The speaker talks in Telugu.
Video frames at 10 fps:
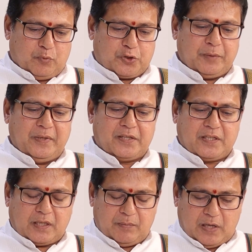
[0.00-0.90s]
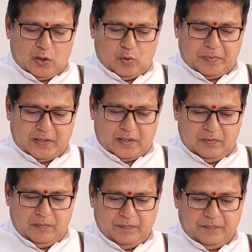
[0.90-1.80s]
పుష్యమి నక్షత్రం నాలుగు
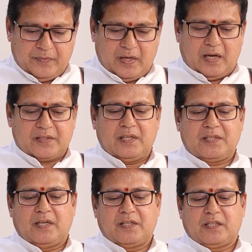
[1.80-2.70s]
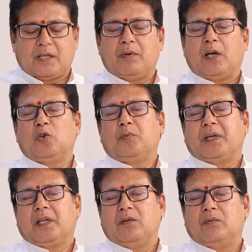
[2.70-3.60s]
పాదాలు ఆశ్లేష నక్షత్రం నాలుగు
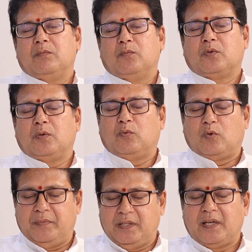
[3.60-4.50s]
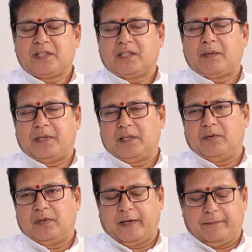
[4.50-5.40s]
పాదాలు మొత్తం తొమ్మిది నక్షత్ర
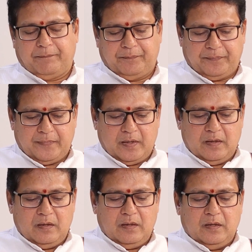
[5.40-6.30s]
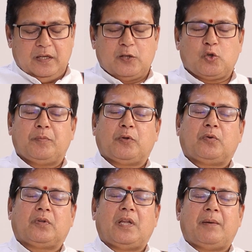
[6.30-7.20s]
పాదాలు ఉంటాయి ఈ
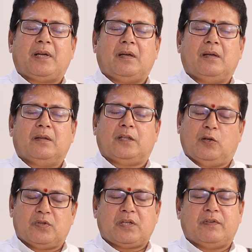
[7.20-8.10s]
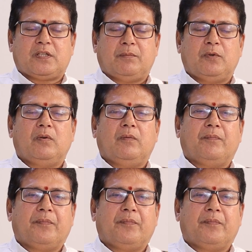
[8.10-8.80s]
శోభకృత్నామ తెలుగు సంవత్సరంలో